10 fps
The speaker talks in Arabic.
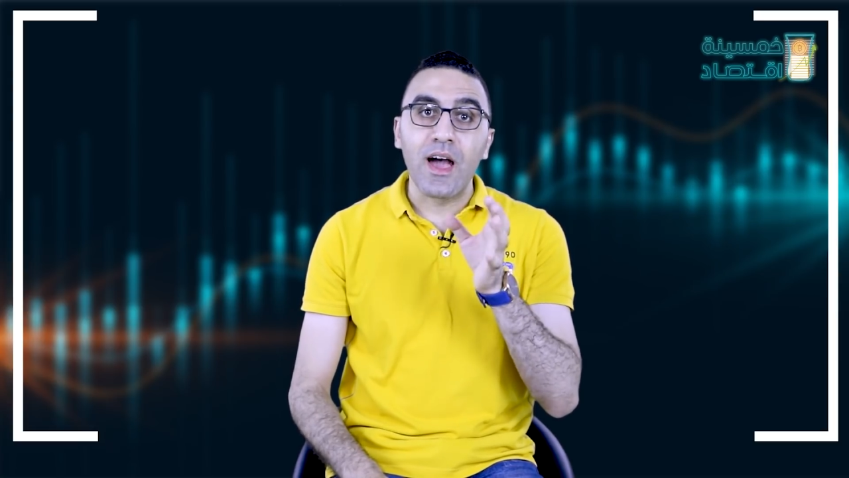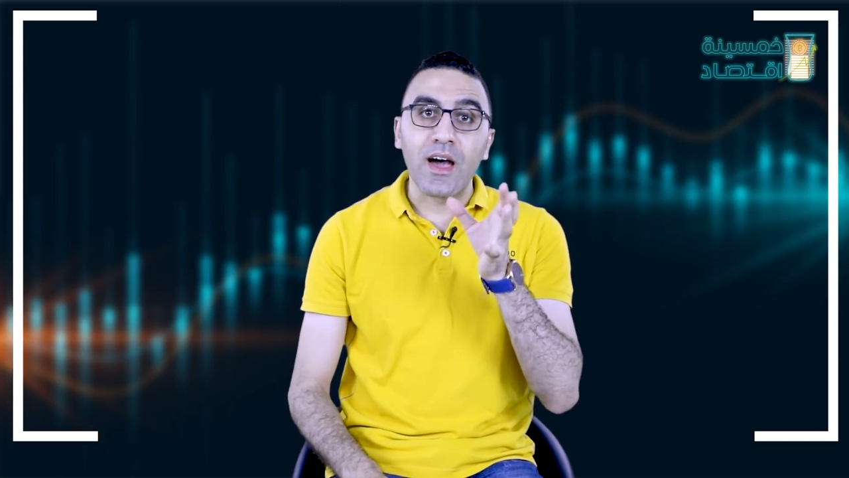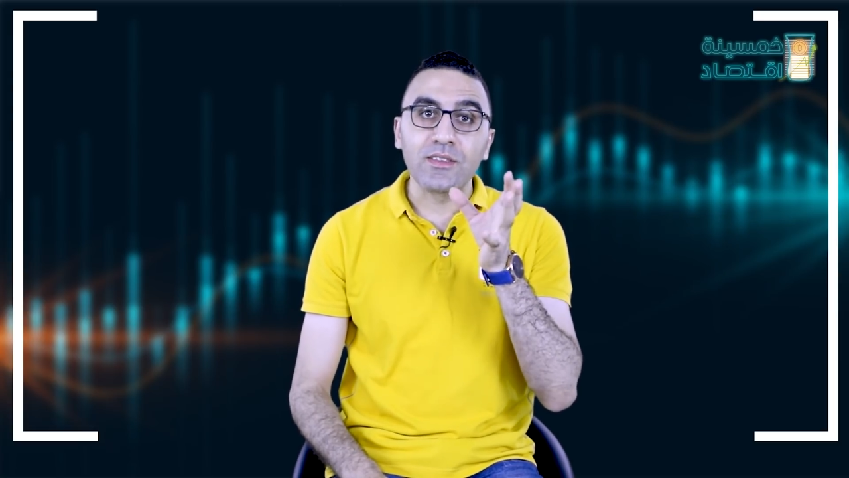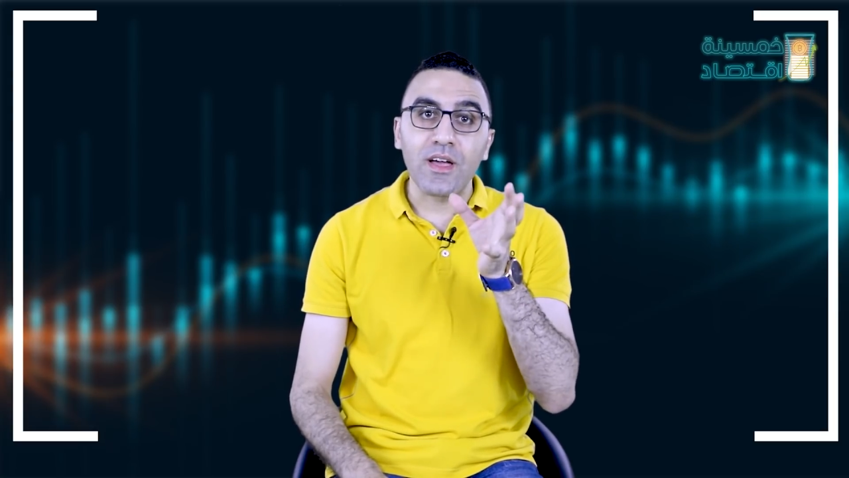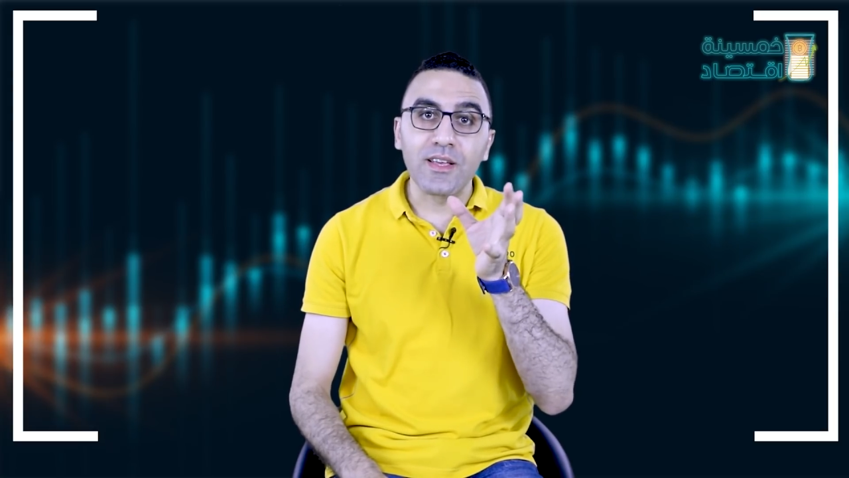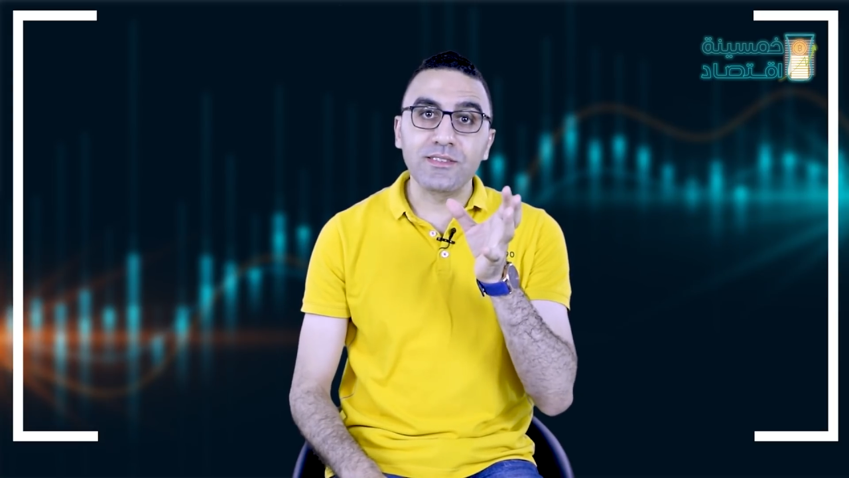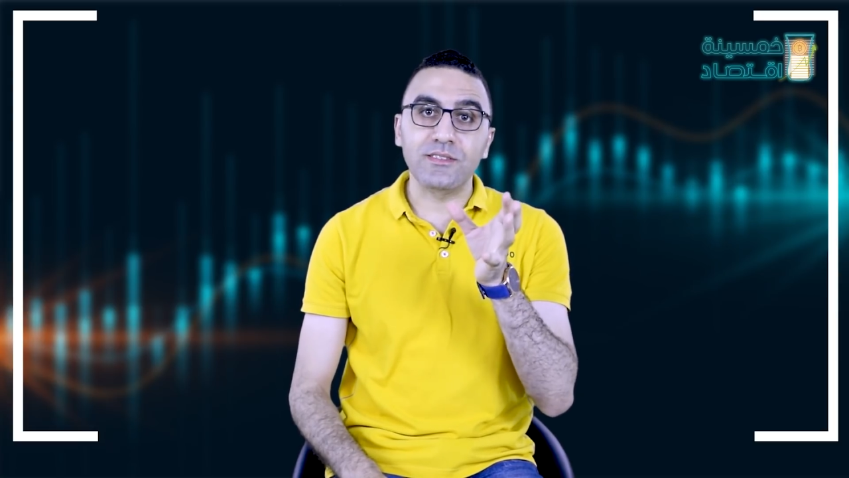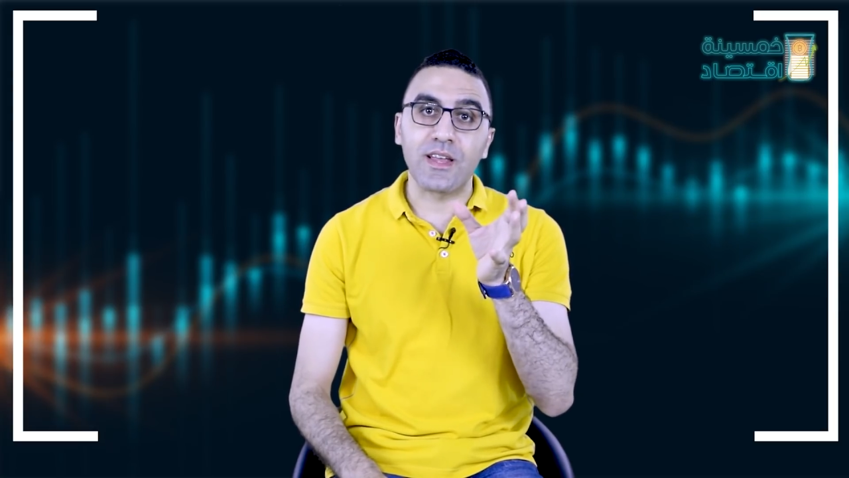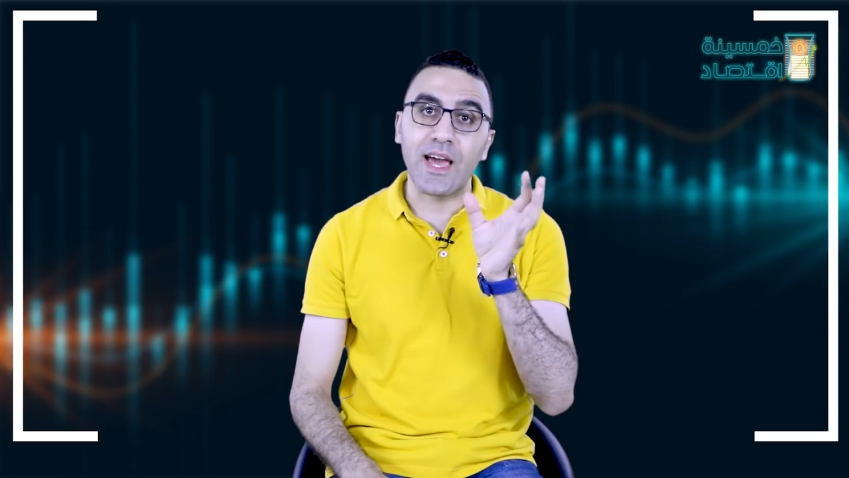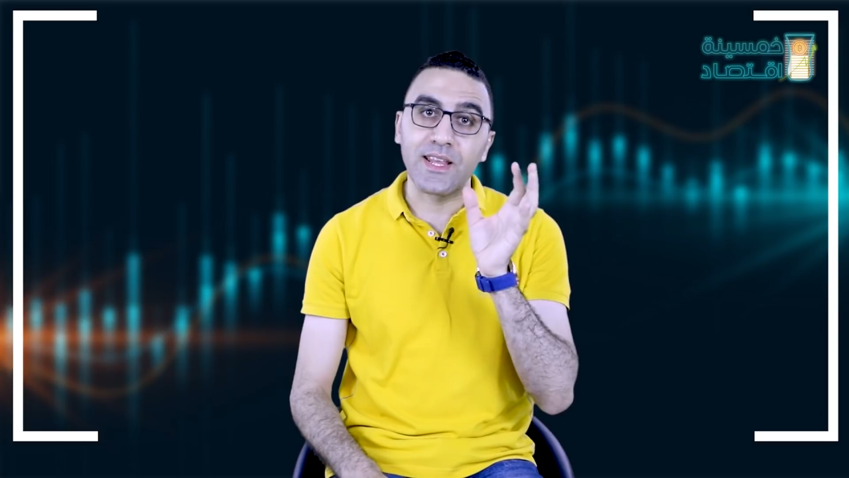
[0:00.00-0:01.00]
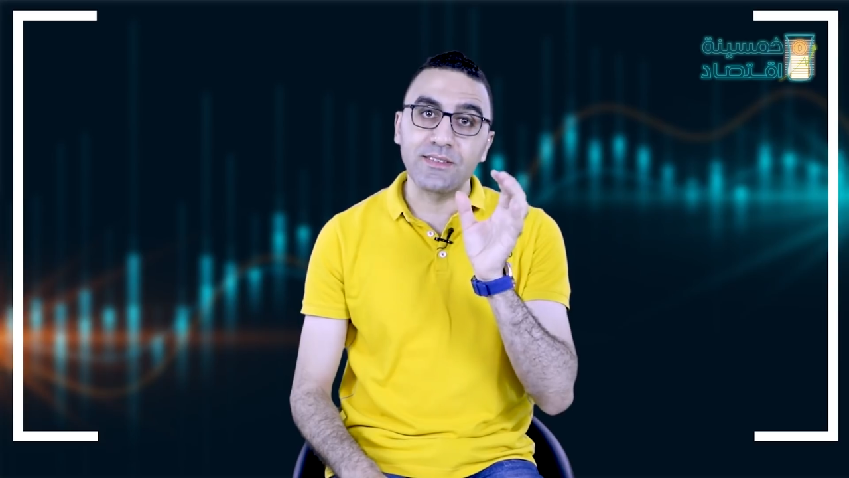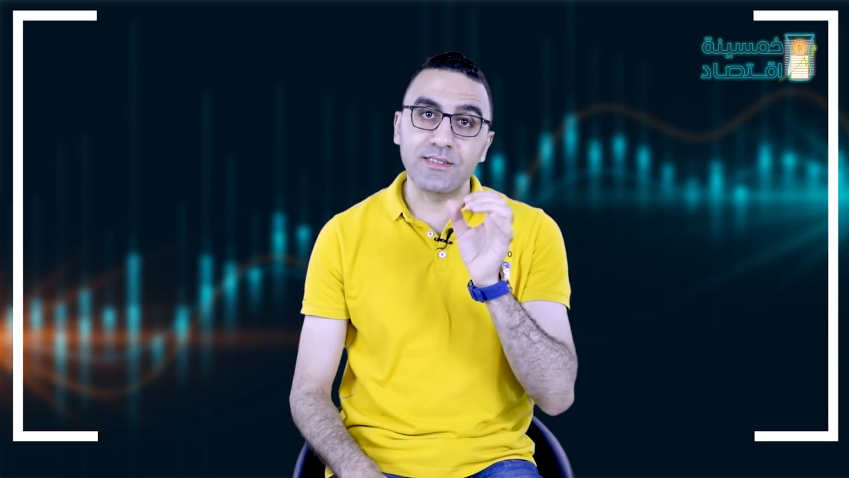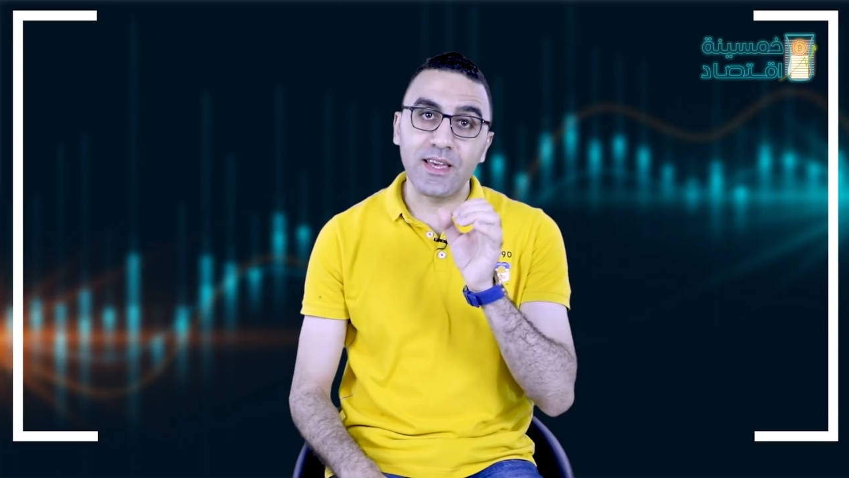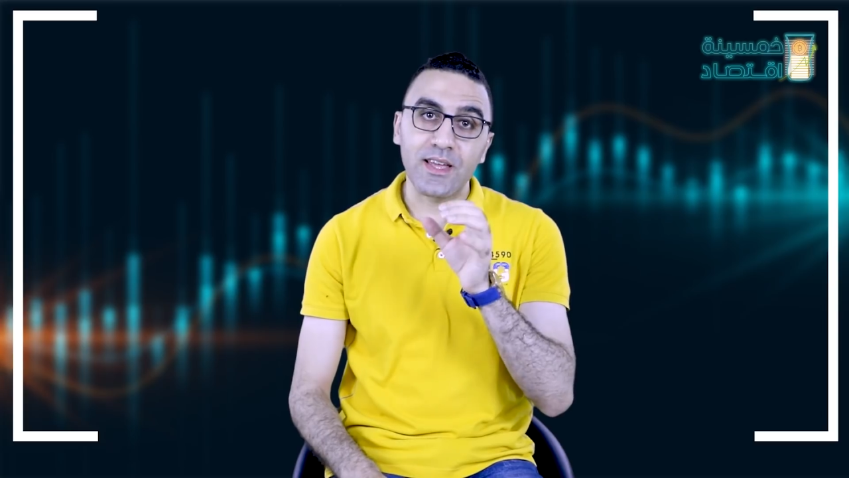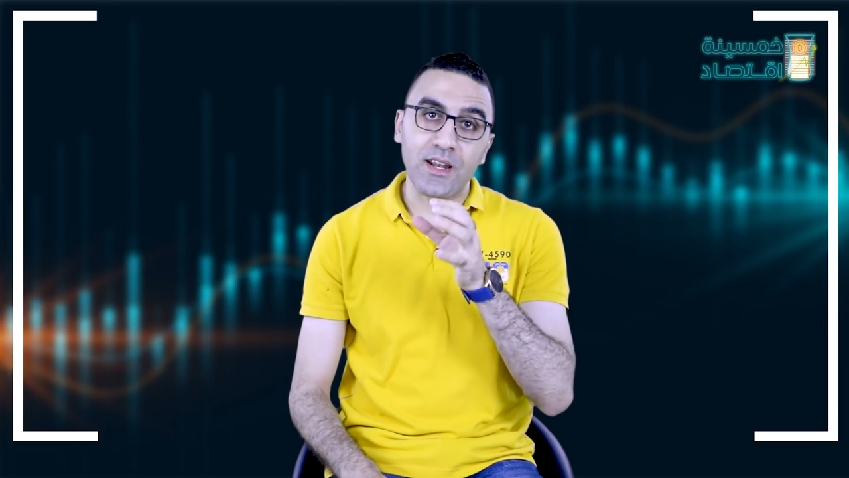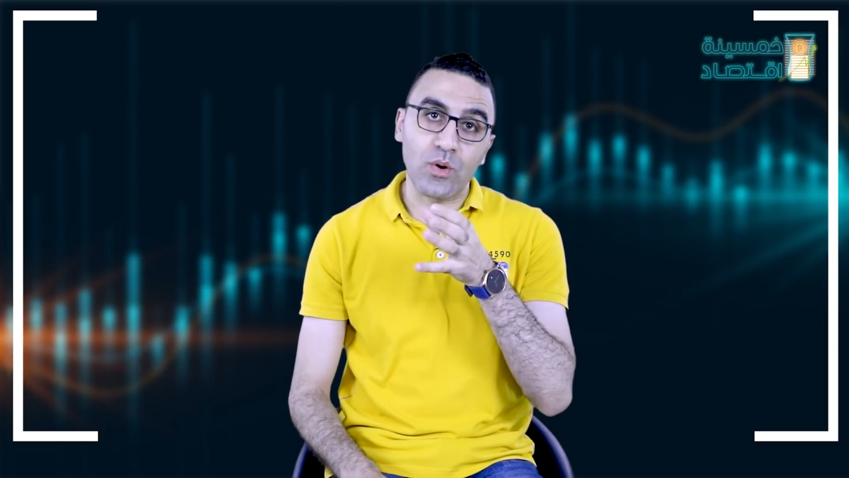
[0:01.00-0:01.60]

هتأثر على السعر